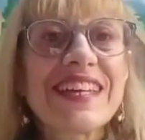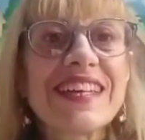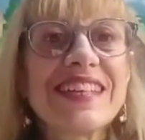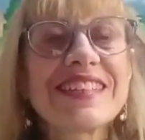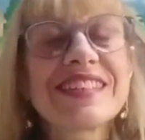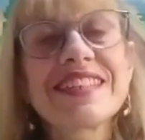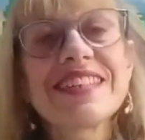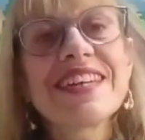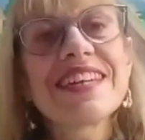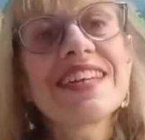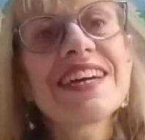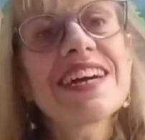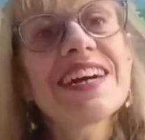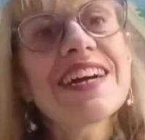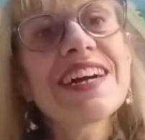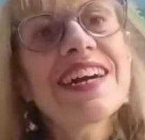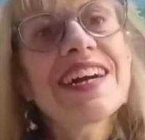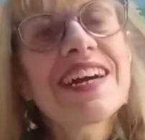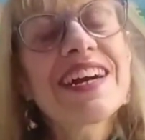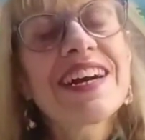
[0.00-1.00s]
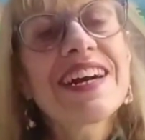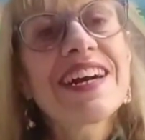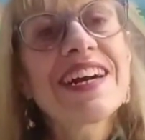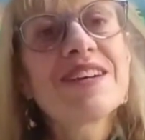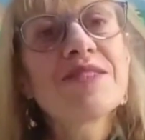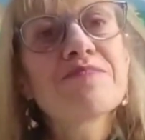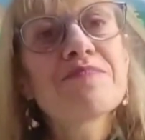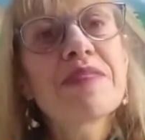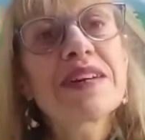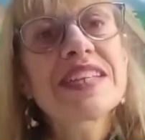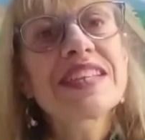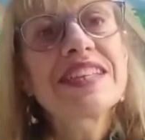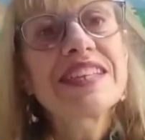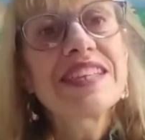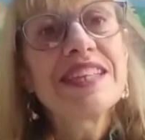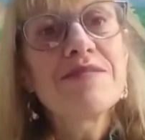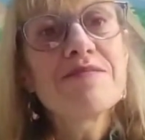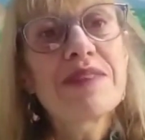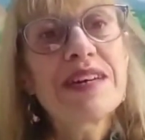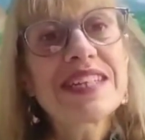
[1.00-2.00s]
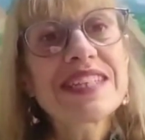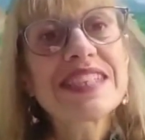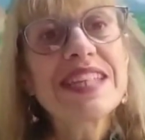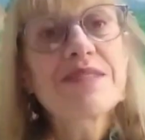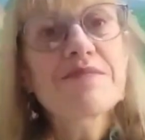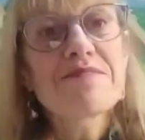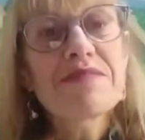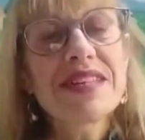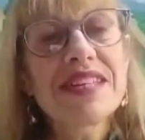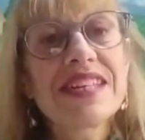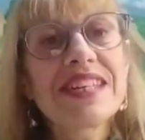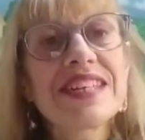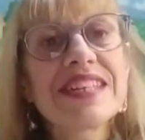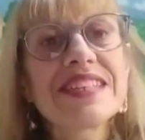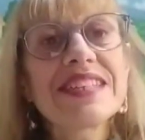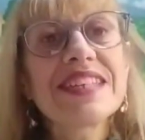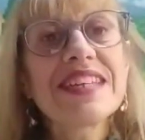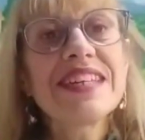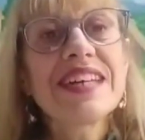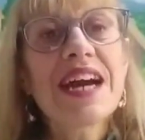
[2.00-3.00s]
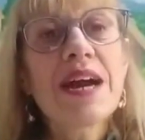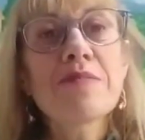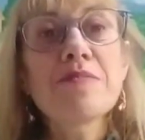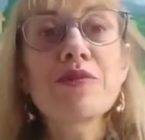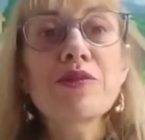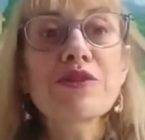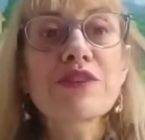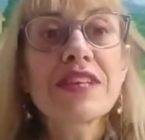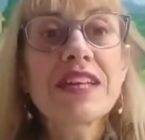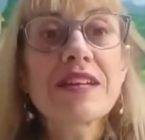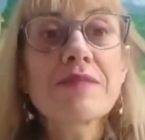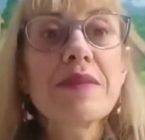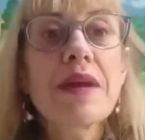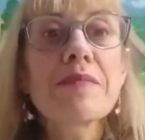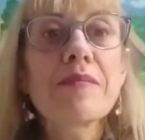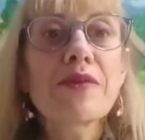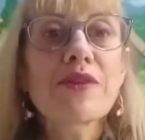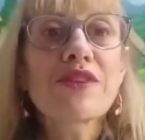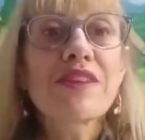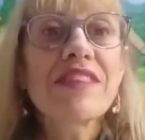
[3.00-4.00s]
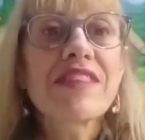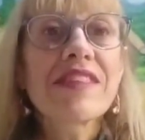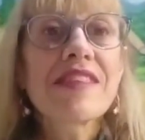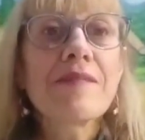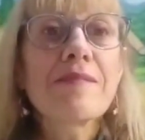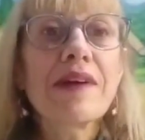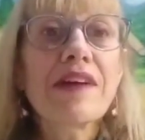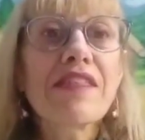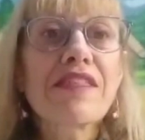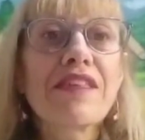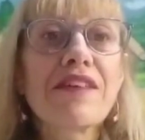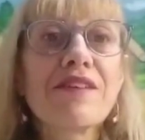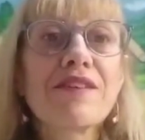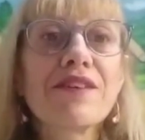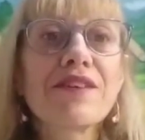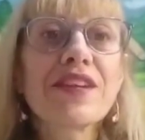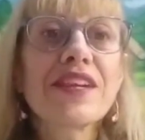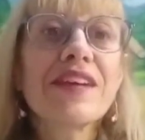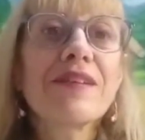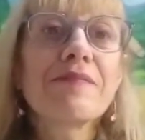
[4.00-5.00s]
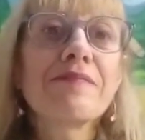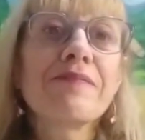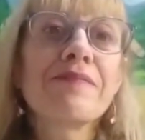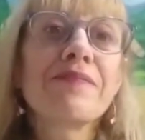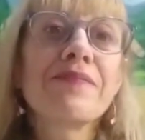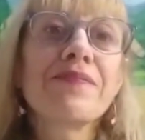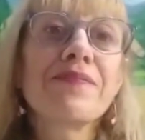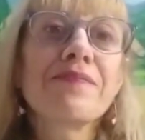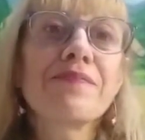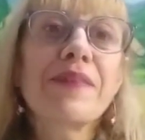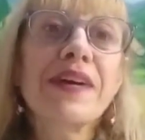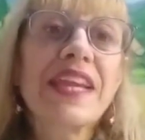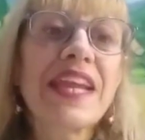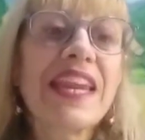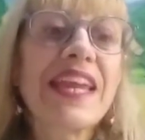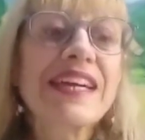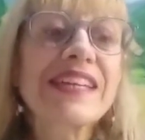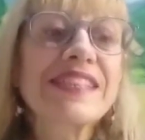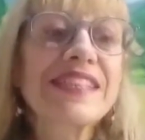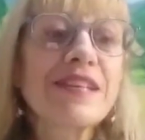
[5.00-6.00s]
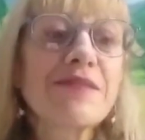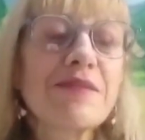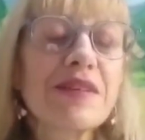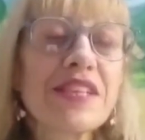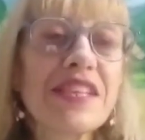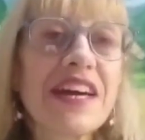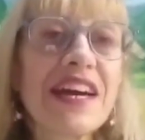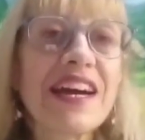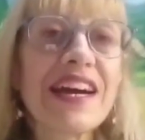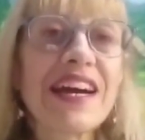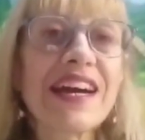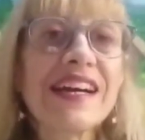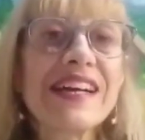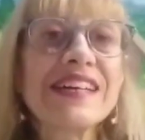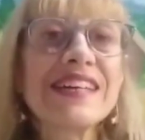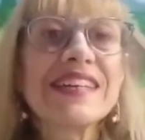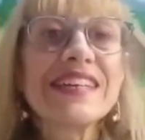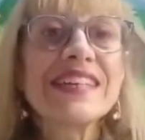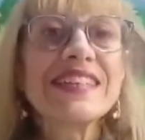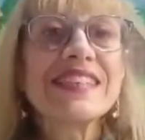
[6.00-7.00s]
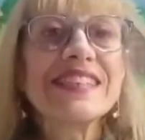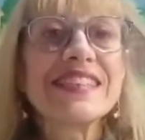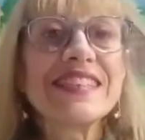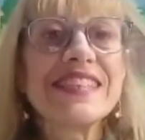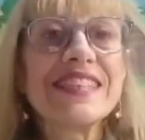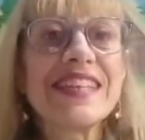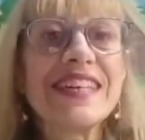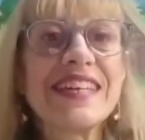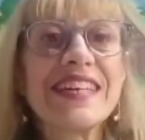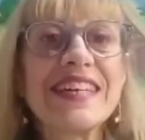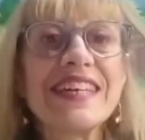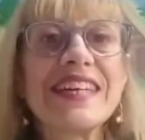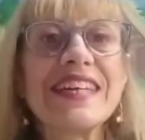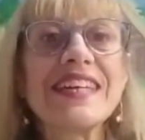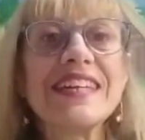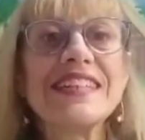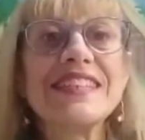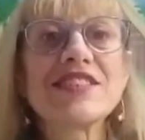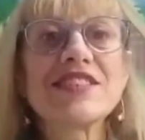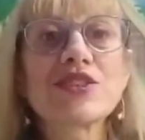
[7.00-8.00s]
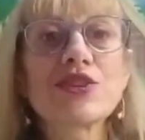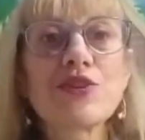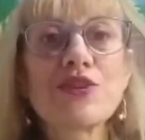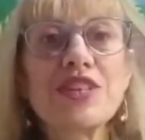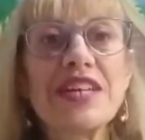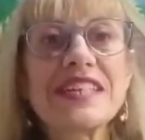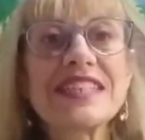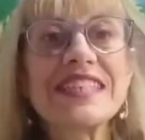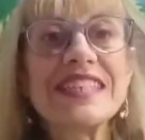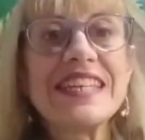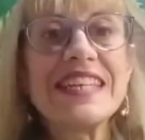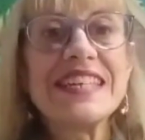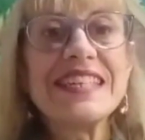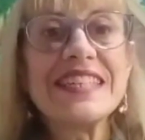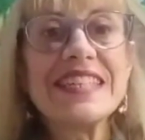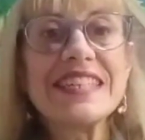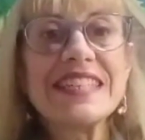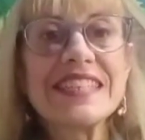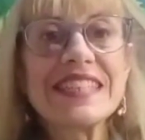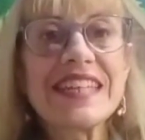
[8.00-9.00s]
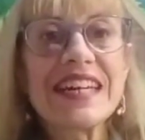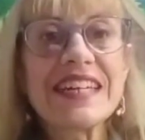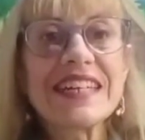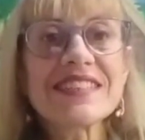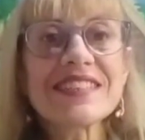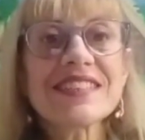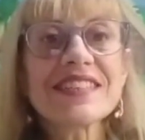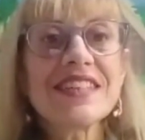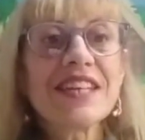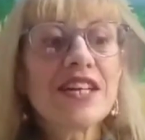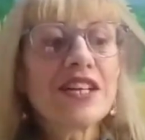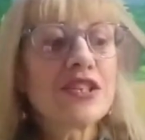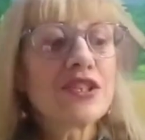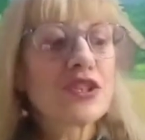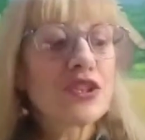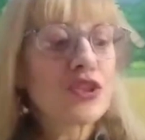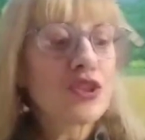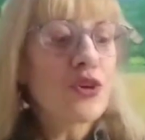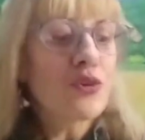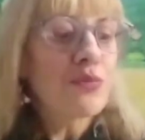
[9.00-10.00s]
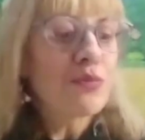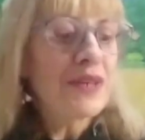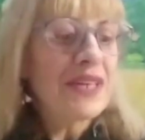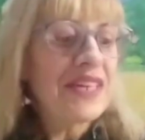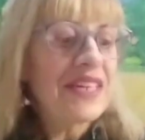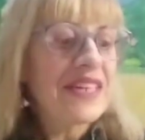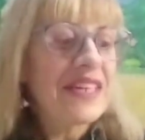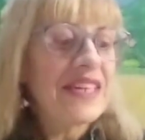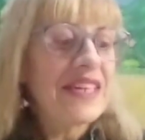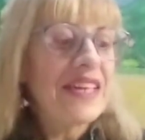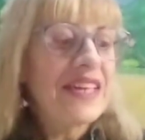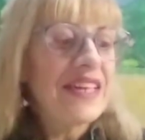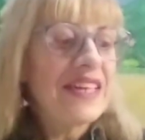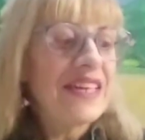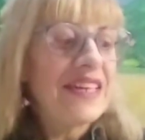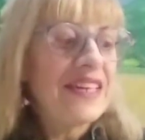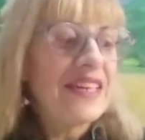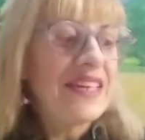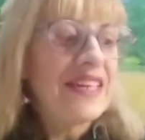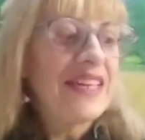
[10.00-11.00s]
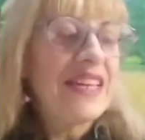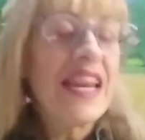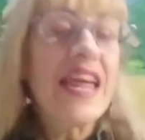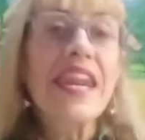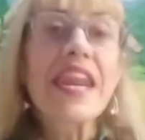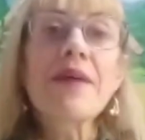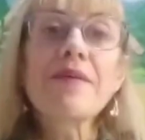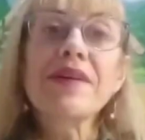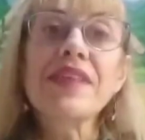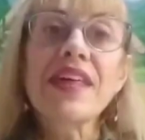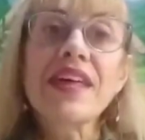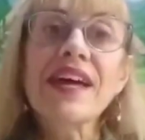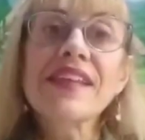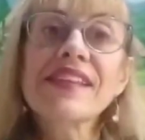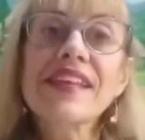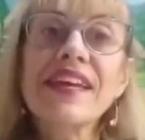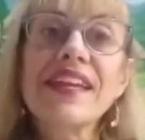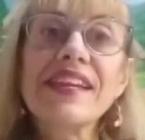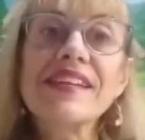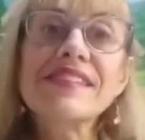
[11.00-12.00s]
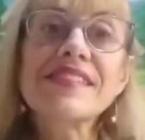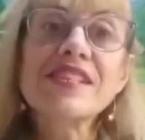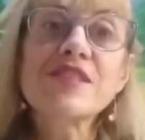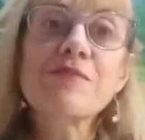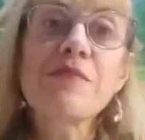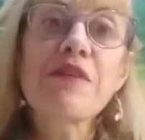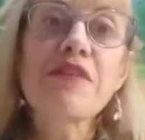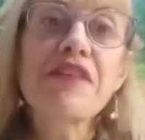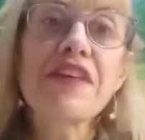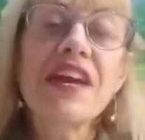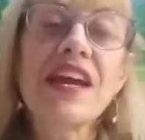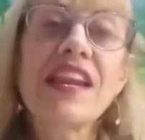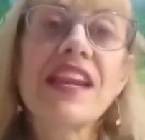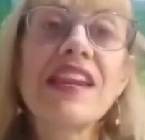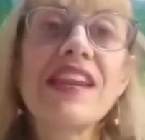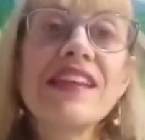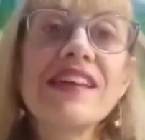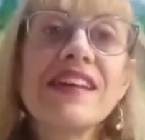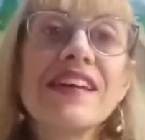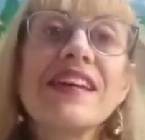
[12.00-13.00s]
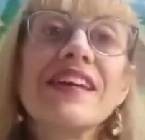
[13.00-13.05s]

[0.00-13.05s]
Quisiera participar también, eh, aportar mi participación mm, para la actividad de historias y leyendas sobre eh, la Navidad en este especial